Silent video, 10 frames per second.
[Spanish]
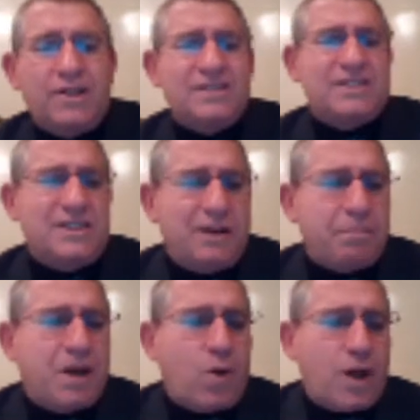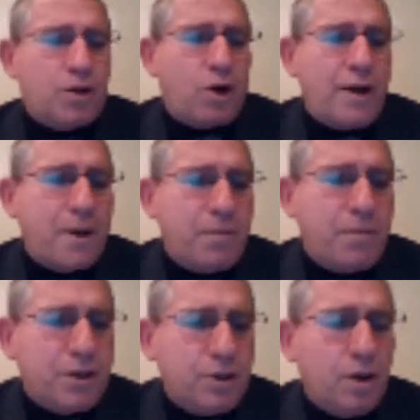siempre y cuando lo hayan
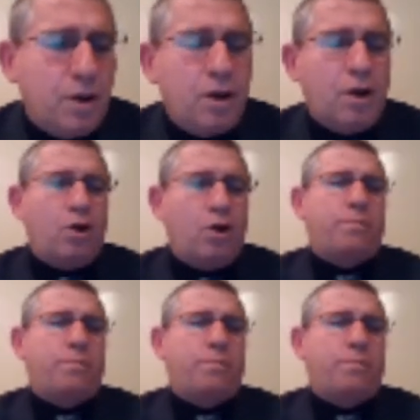permitido los